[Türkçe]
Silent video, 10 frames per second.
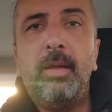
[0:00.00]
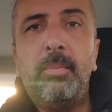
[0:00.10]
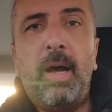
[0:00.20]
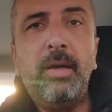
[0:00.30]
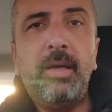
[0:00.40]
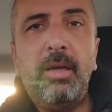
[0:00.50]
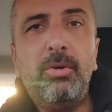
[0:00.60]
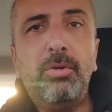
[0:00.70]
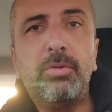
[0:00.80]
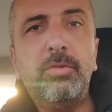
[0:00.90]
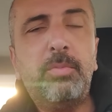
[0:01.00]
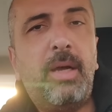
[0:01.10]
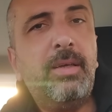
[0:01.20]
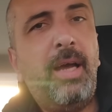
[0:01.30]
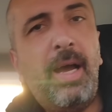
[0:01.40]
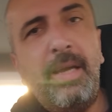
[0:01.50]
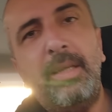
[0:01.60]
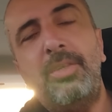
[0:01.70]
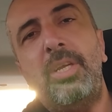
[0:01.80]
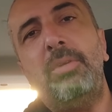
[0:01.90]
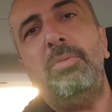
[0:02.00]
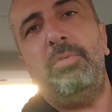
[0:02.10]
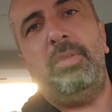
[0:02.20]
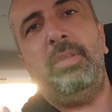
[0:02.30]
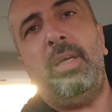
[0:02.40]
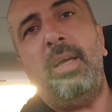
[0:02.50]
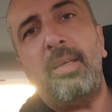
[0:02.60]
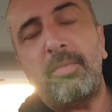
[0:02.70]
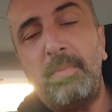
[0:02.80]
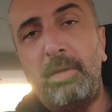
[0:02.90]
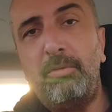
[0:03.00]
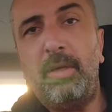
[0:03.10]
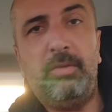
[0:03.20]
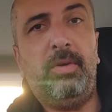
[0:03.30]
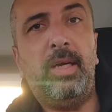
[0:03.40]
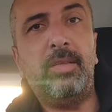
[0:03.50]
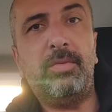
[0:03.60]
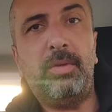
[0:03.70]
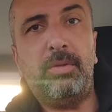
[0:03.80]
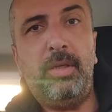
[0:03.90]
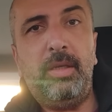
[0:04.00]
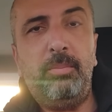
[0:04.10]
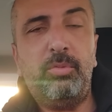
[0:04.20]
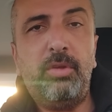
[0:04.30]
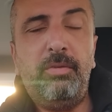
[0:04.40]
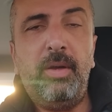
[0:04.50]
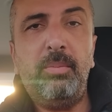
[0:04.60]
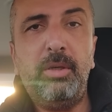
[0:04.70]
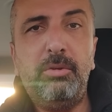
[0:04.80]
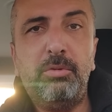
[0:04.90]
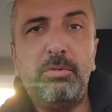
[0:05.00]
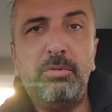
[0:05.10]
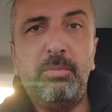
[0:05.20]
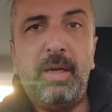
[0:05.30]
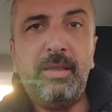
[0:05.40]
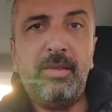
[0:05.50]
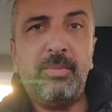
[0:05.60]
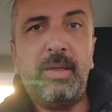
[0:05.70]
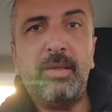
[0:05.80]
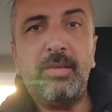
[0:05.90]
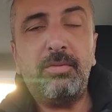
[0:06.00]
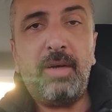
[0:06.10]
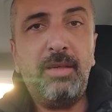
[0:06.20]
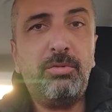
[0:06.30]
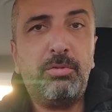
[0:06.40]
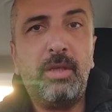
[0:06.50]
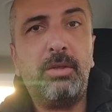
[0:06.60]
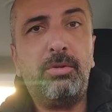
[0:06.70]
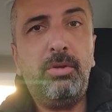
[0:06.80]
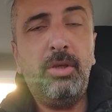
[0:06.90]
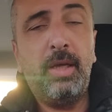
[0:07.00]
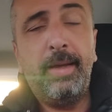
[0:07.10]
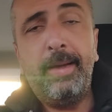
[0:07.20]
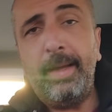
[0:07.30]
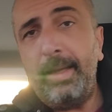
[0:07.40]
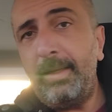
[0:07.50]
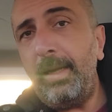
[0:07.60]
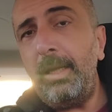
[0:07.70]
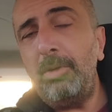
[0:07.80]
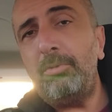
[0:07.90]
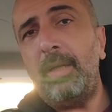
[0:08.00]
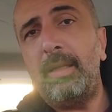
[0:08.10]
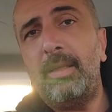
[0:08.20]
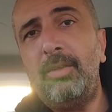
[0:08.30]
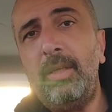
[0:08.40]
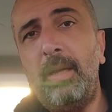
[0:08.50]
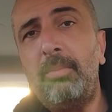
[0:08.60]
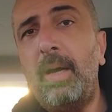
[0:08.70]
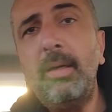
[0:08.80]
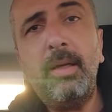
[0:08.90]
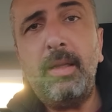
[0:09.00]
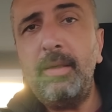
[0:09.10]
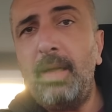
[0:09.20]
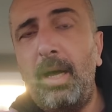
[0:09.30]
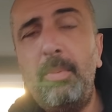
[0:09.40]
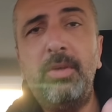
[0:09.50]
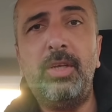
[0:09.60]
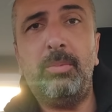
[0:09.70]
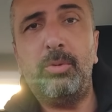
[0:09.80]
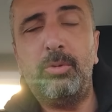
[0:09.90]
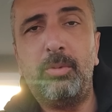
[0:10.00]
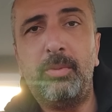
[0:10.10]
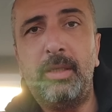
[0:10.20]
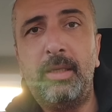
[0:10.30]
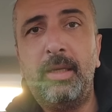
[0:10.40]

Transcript: Bankaya koydunuz. banka her geçen gün size daha az mevduat faiz veriyor. E, bu sefer bakıyorsunuz Merkez Bankası faiz yükseltiyor. E, gene yükseltecek. E, bankalar ne yapacak bu durumda?